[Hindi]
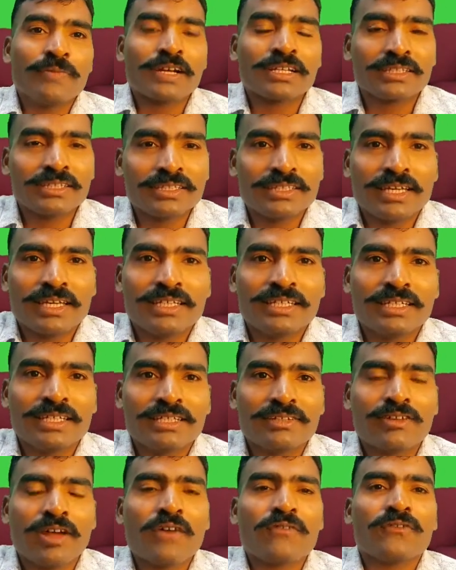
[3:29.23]
बढ़ते जाएंगे
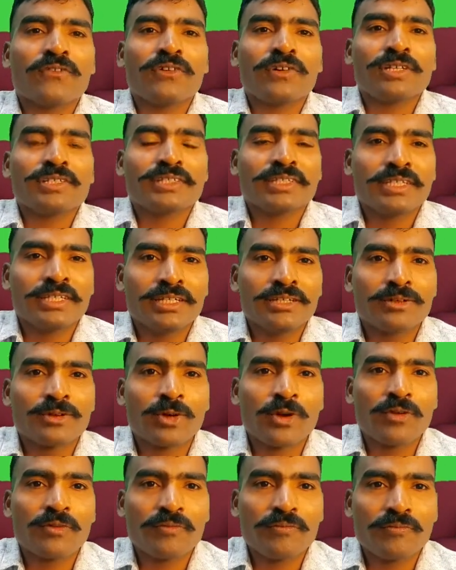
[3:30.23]
और आपको ऐसे ही
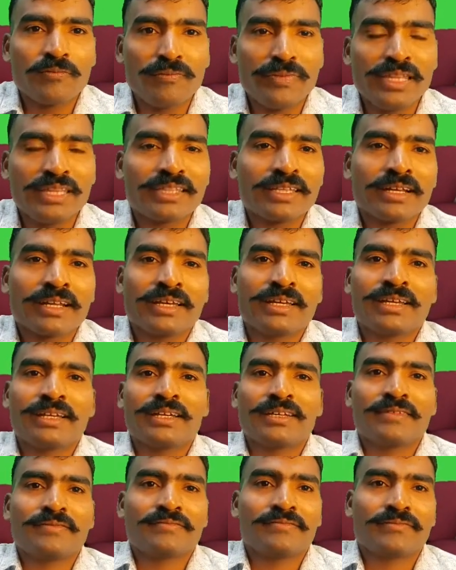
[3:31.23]
ग्रो मिलता
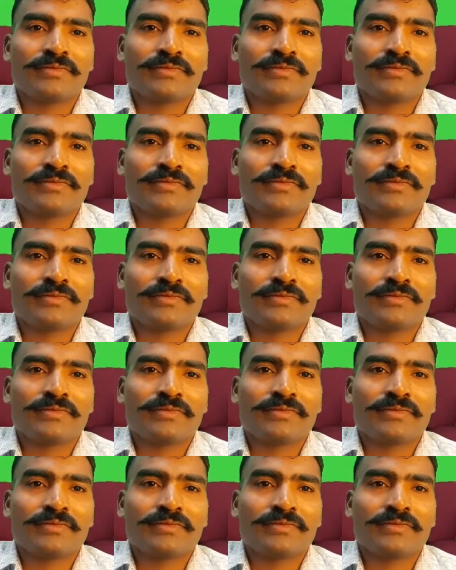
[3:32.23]
रहेगा